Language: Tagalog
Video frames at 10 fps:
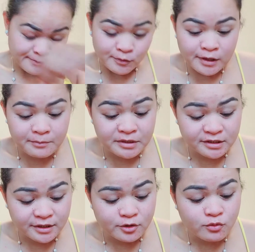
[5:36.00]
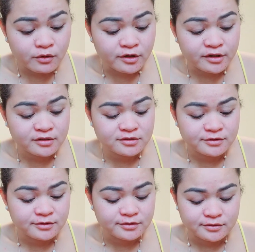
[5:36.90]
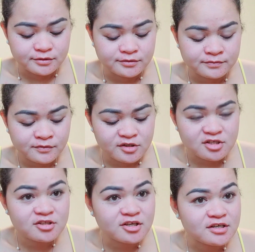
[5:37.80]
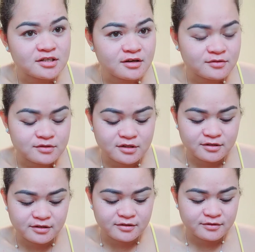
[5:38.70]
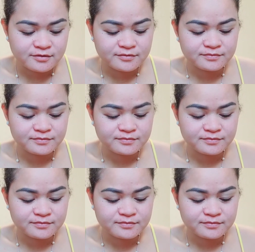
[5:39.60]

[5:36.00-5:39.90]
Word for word: wala pa tayo work so tiis-tiis lang sa tanang